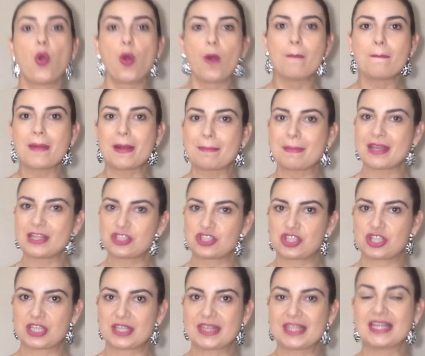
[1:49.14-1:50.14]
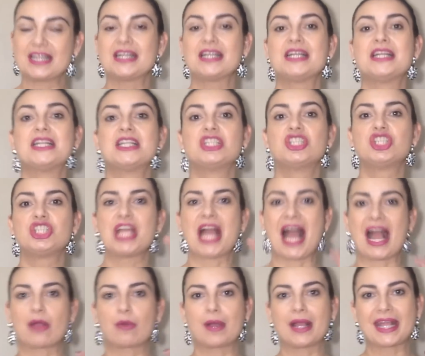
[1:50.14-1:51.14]
uma medida de
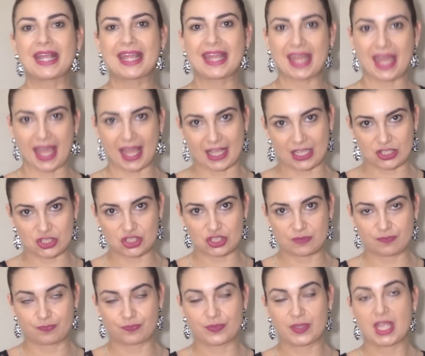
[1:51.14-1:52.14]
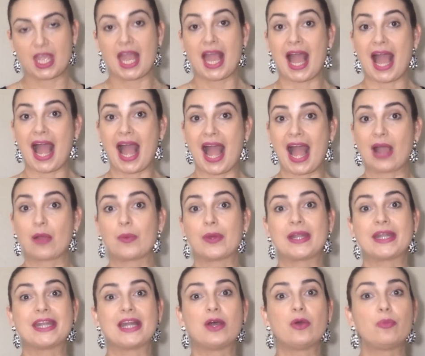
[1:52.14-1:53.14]
água quente. A
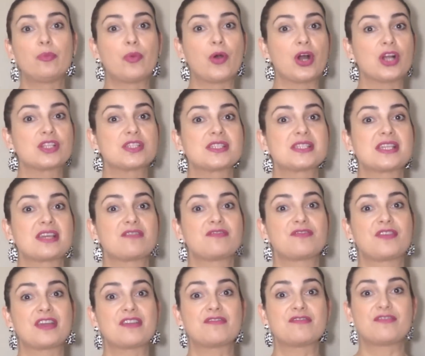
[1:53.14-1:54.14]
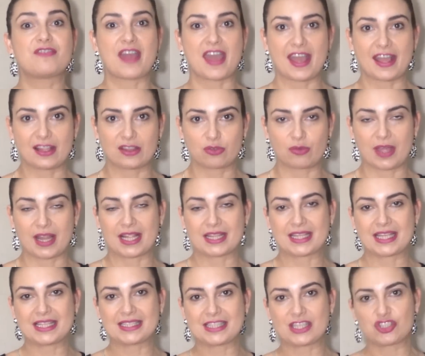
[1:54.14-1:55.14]
água não pode ser fervendo, ela
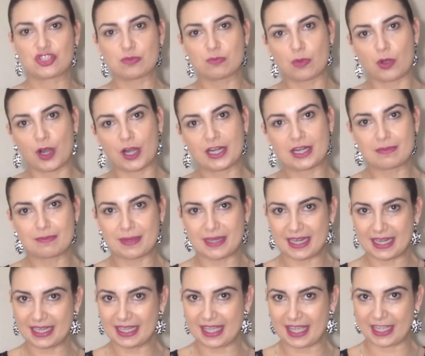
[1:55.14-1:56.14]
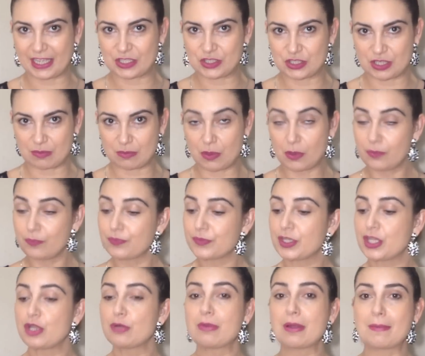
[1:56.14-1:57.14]
tem que ser de morna para quente, tá bom?
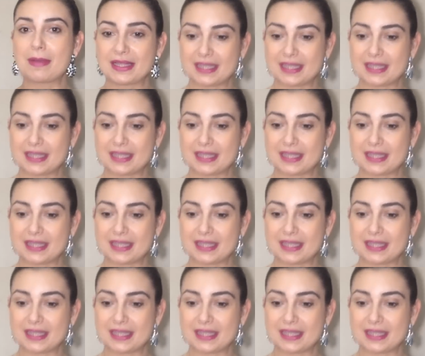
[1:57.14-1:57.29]
E uma